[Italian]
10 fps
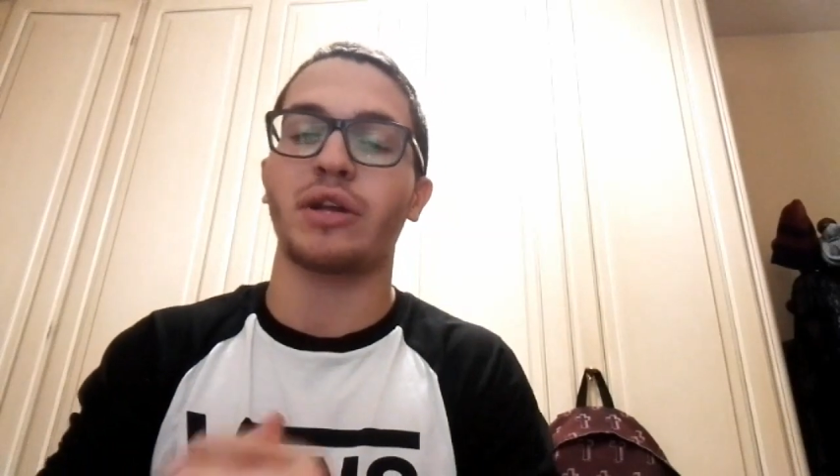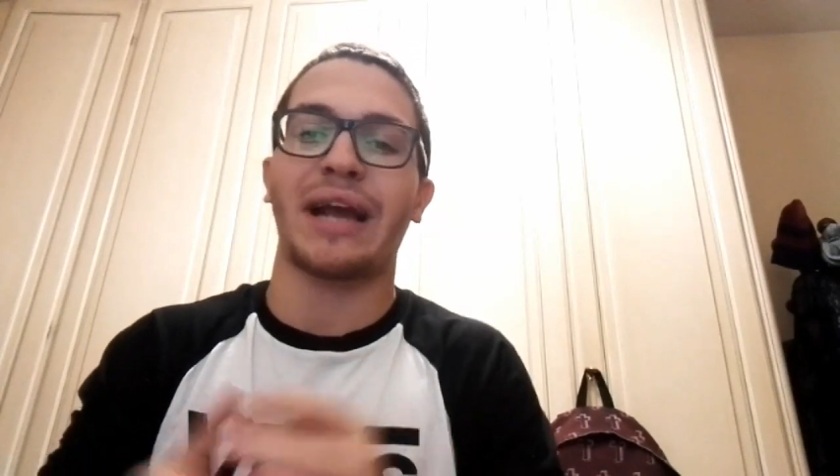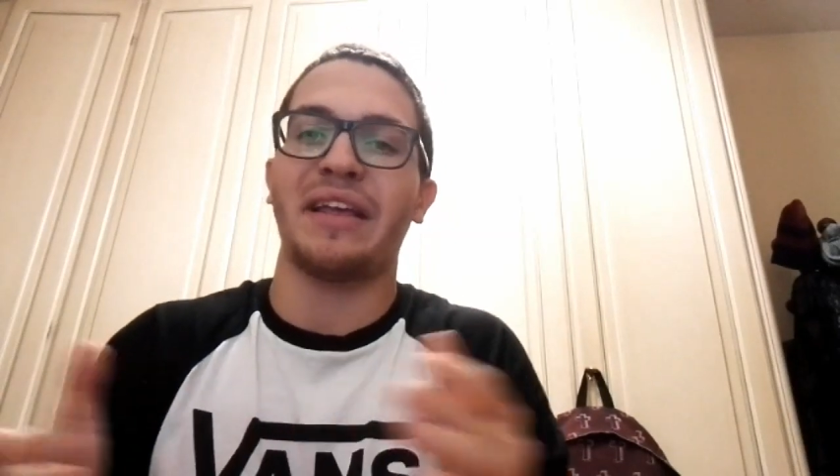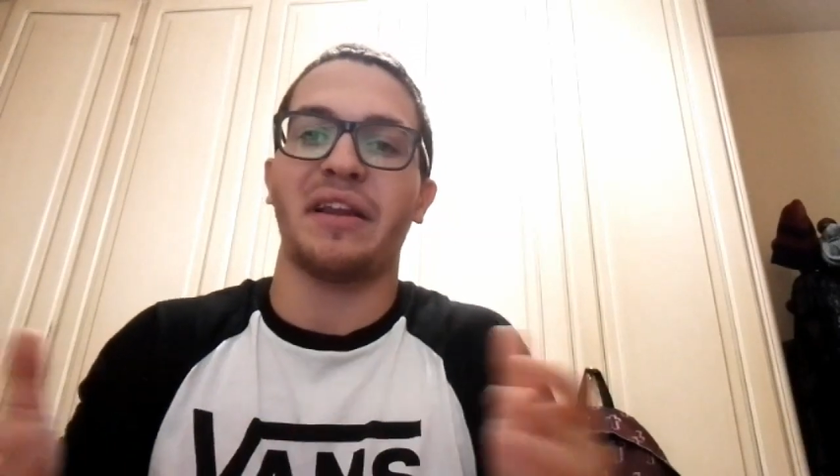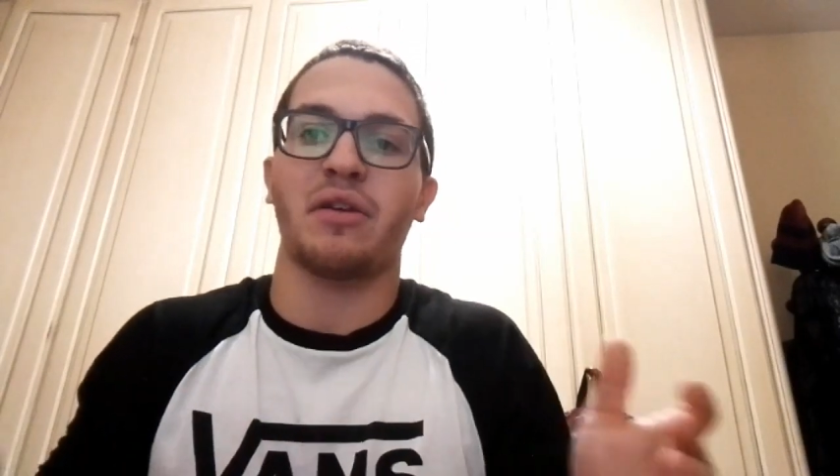Il
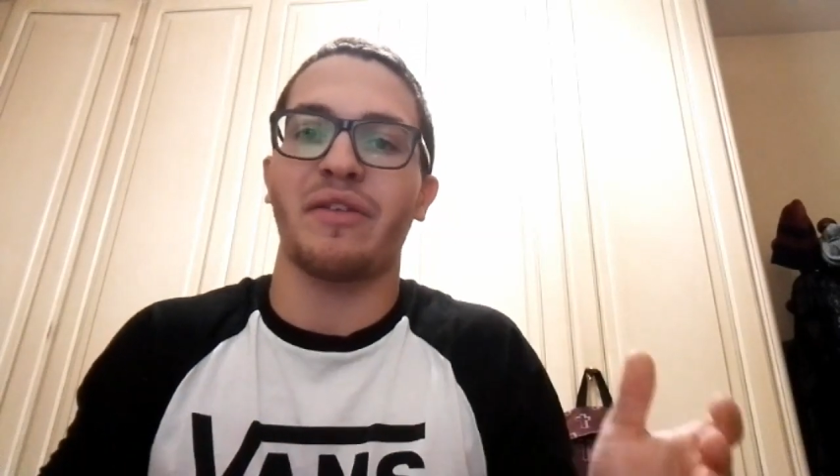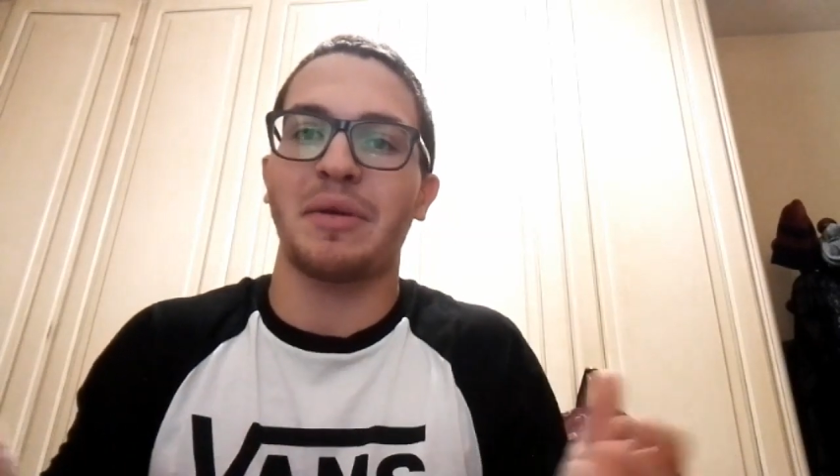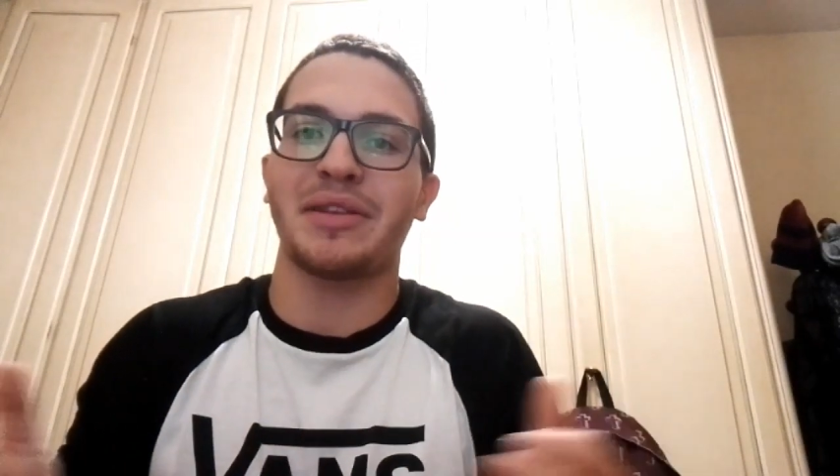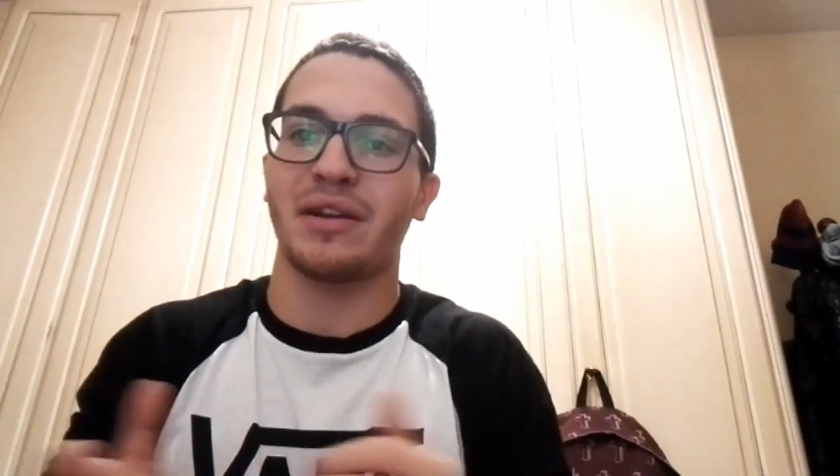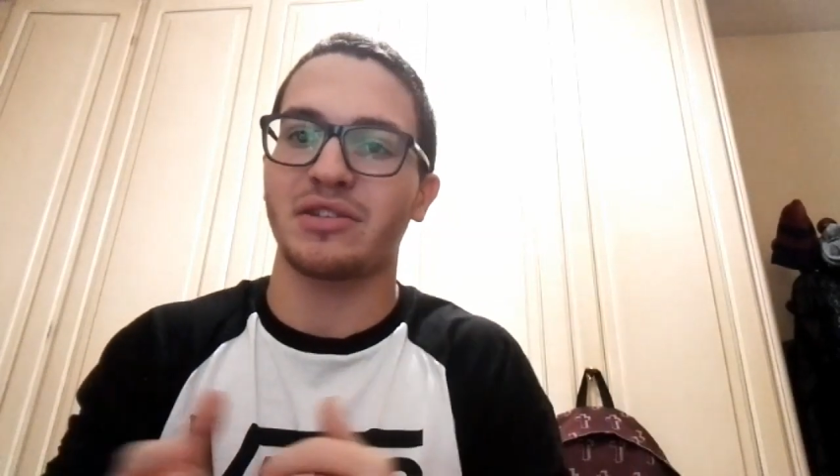Cagliarino
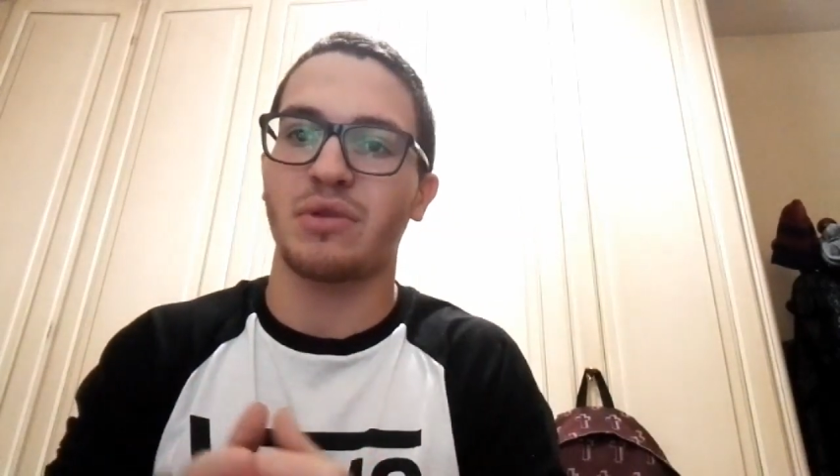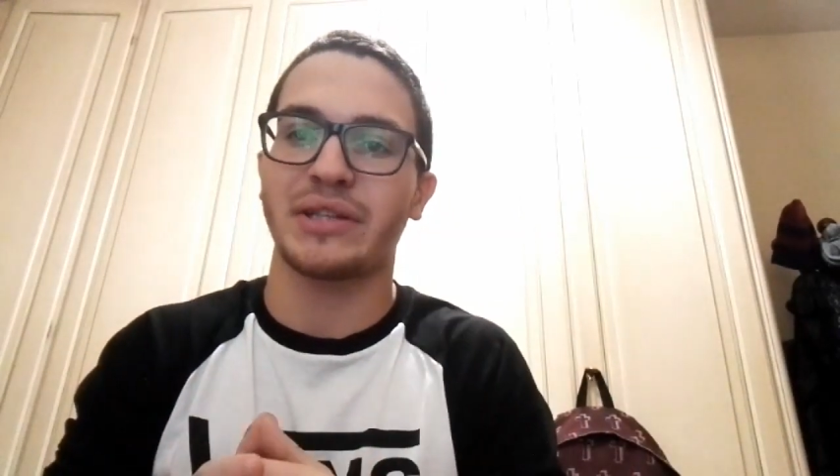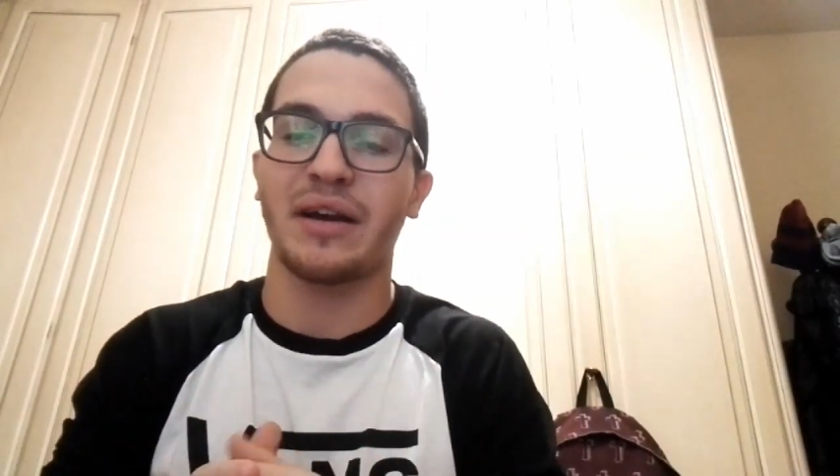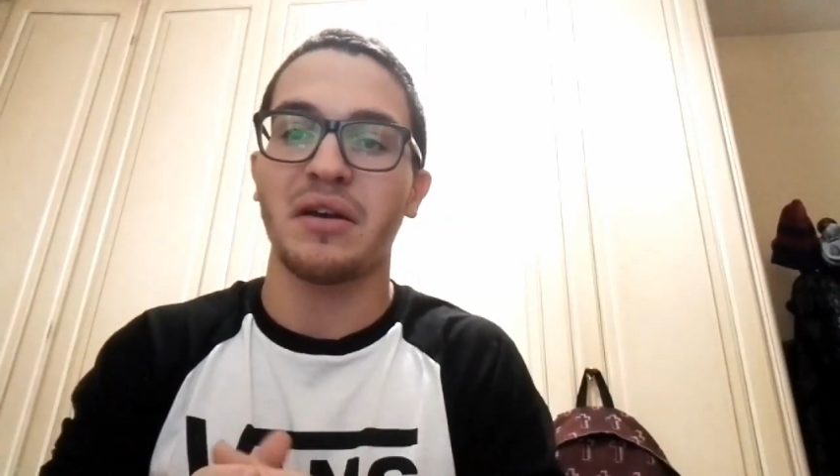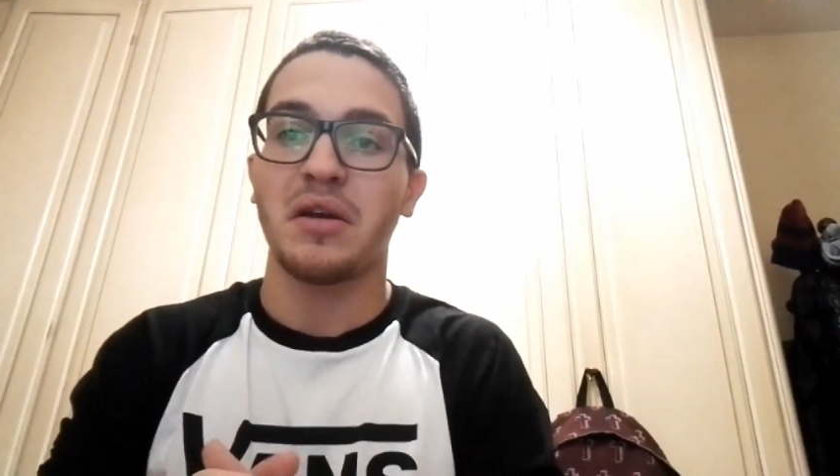veramente è una
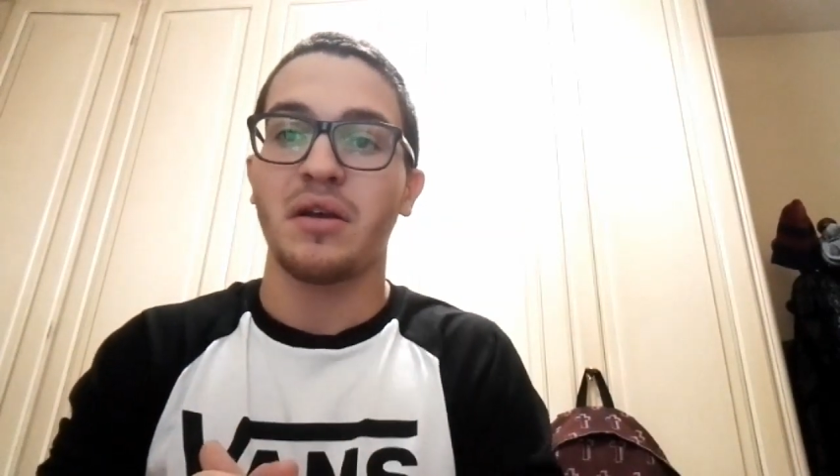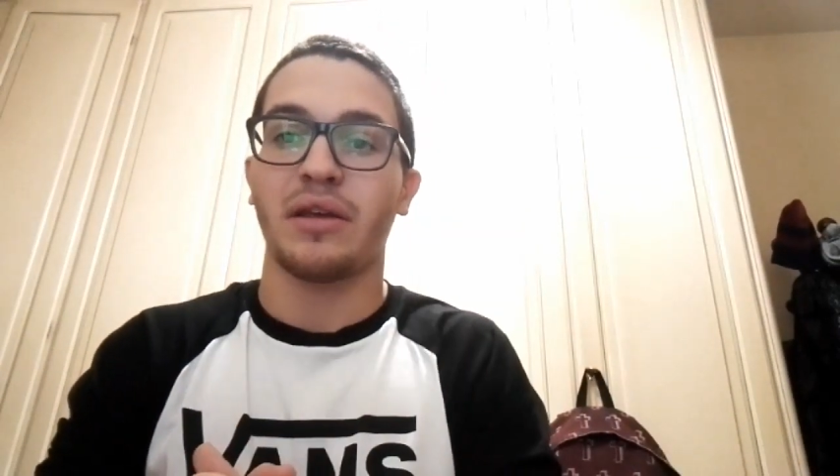squadra